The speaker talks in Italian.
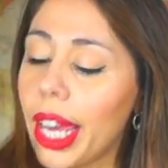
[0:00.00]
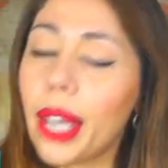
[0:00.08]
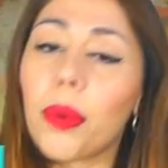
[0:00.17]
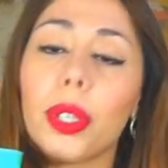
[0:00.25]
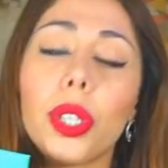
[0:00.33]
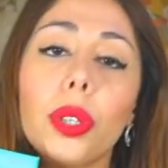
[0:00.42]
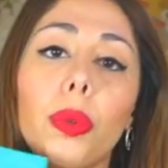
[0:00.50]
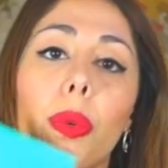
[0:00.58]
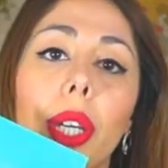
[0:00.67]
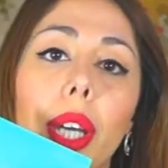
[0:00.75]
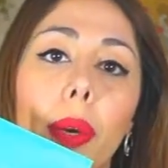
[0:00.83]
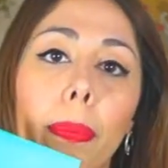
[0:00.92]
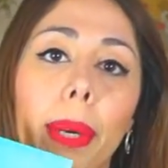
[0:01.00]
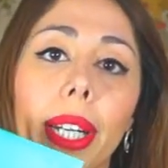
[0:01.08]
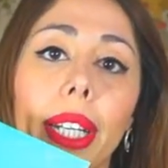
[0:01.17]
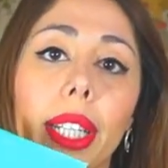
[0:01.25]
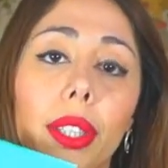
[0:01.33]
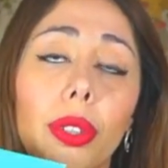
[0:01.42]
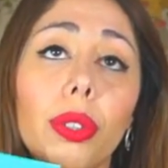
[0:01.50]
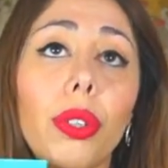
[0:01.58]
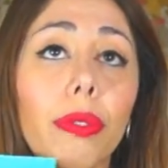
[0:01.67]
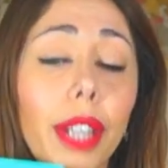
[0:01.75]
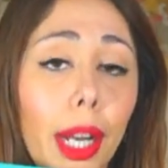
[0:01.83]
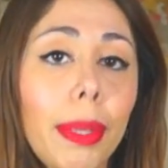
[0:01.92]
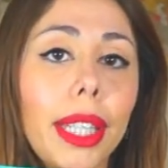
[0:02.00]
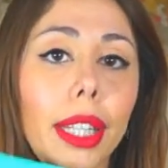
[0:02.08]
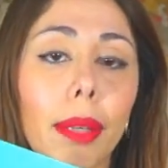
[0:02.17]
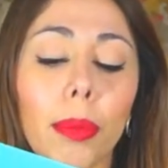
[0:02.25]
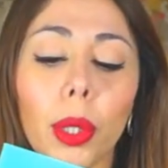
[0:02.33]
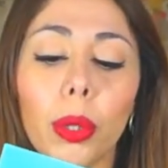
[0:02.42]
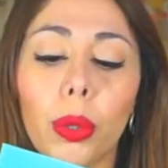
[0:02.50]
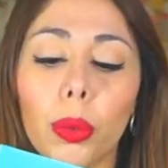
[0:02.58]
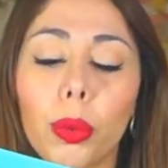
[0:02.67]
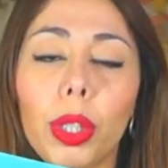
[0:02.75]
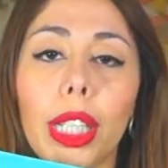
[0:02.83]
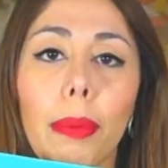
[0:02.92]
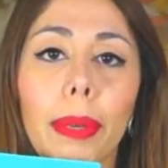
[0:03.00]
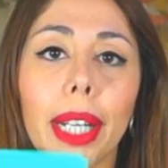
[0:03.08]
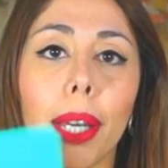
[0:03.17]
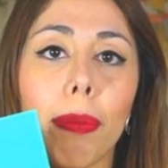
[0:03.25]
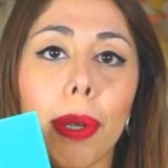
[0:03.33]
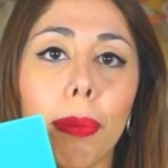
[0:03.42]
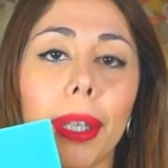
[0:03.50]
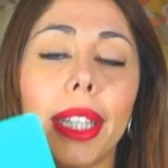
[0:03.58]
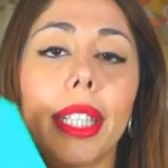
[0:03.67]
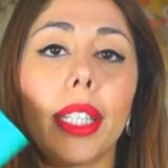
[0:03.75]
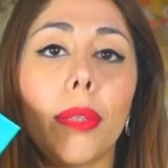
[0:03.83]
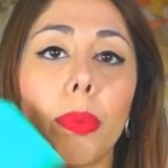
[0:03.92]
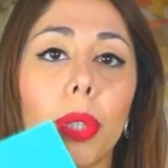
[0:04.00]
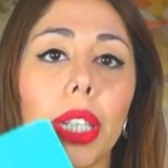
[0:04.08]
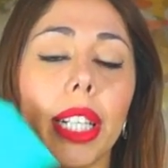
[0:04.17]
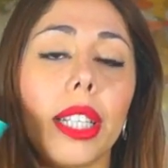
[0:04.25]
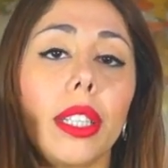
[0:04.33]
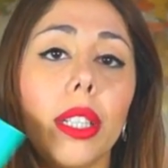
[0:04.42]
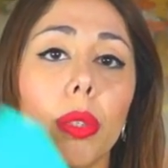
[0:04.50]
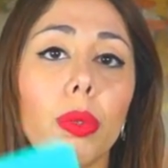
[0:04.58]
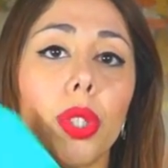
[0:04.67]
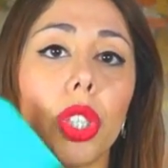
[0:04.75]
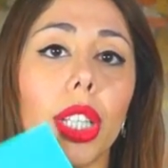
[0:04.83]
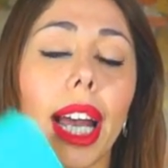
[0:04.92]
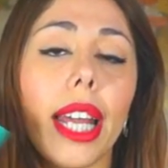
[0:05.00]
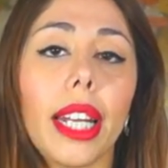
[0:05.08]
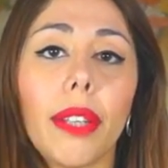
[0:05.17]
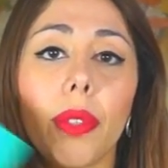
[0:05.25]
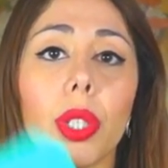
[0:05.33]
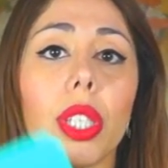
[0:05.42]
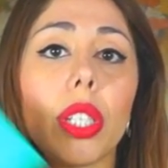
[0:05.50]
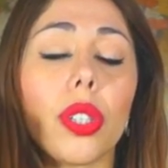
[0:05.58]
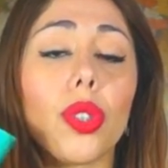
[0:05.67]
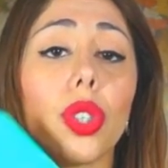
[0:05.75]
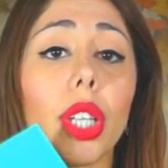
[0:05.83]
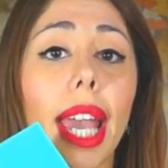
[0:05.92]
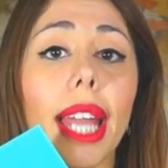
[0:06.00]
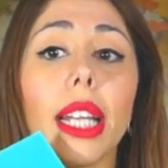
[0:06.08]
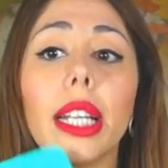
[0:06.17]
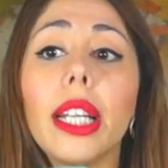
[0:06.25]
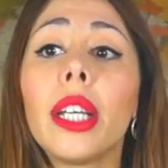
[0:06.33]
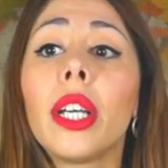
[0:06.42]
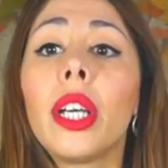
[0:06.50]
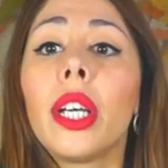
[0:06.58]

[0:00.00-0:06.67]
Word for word: E questo qui è un pannetto veramente molto utile perché permette di pulire e di lucidare i vostri gioielli